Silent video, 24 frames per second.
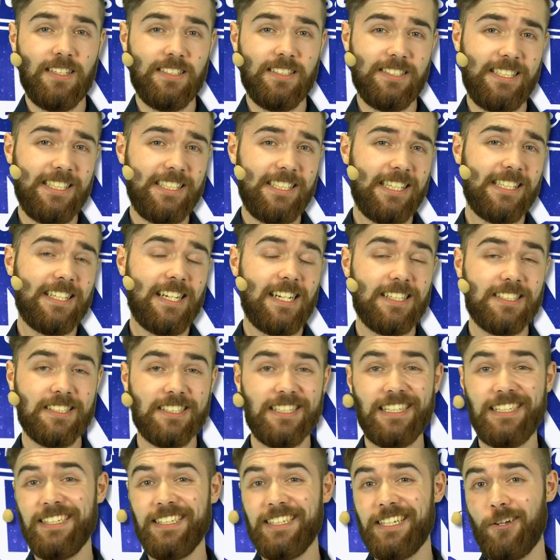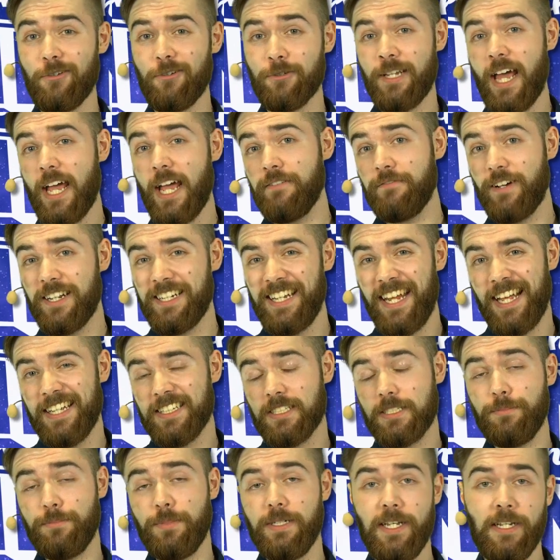Dignitas gegen Cloud9 war die
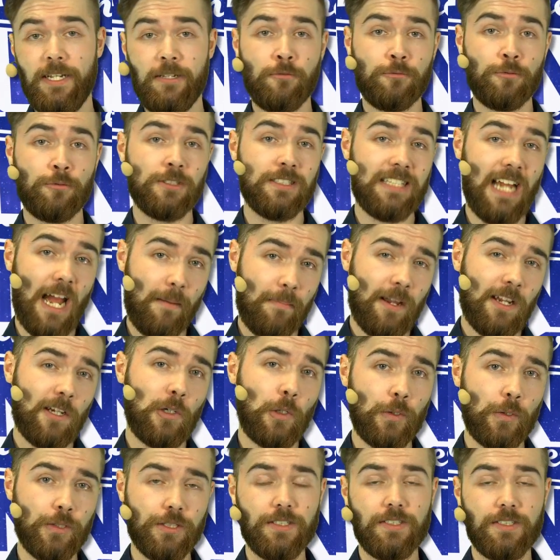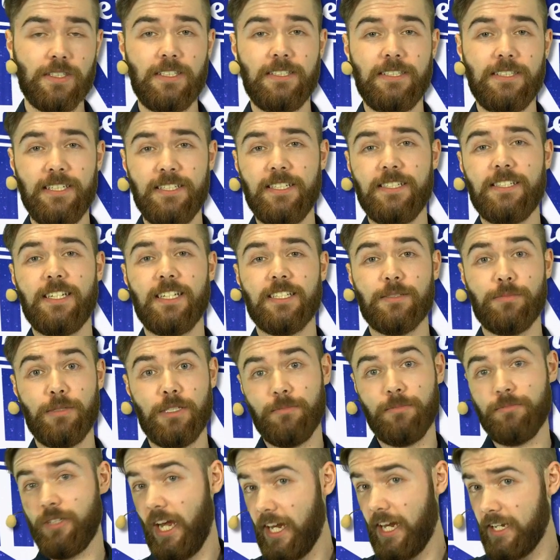erste Begegnung und dabei konnte sich Dignitas mit
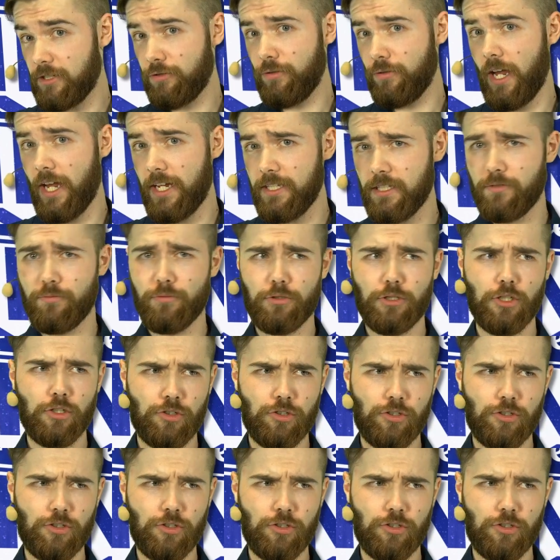einem 3 zu 1 wirklich